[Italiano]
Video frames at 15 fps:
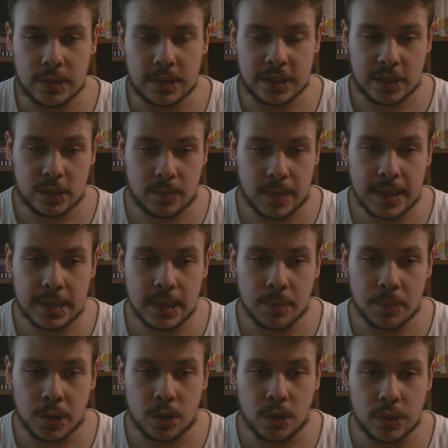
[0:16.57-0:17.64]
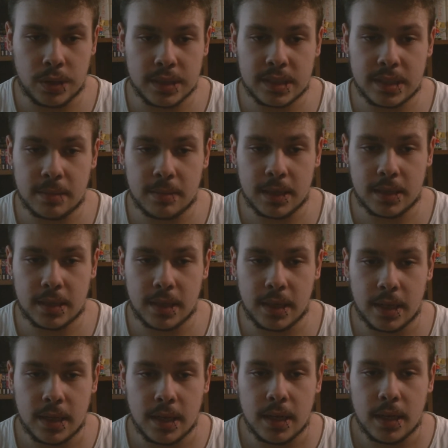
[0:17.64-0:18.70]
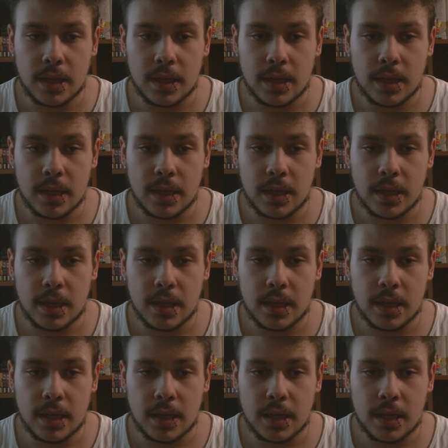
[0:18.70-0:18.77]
questa, domanda però onestamente